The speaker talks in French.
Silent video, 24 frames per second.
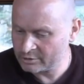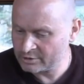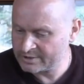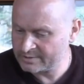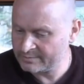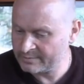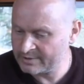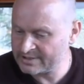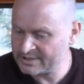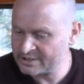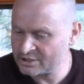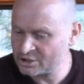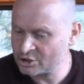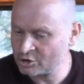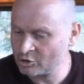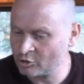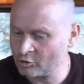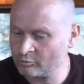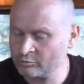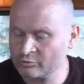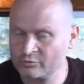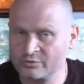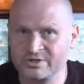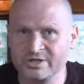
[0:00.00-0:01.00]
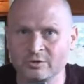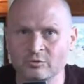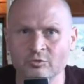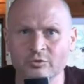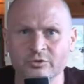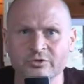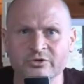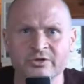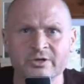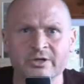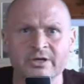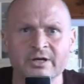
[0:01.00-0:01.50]
Je ne sais pas si Jérôme nous
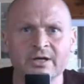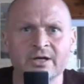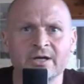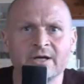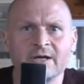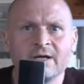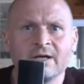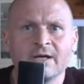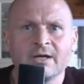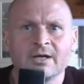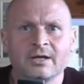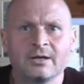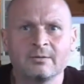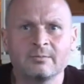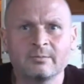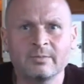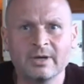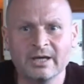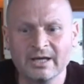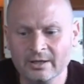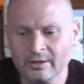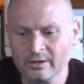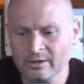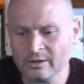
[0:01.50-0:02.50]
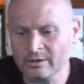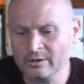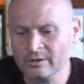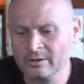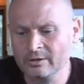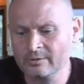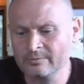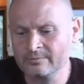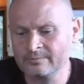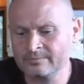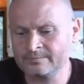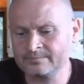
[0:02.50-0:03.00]
écoute, mais
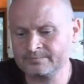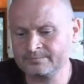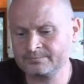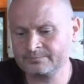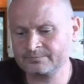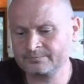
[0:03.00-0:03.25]
euh,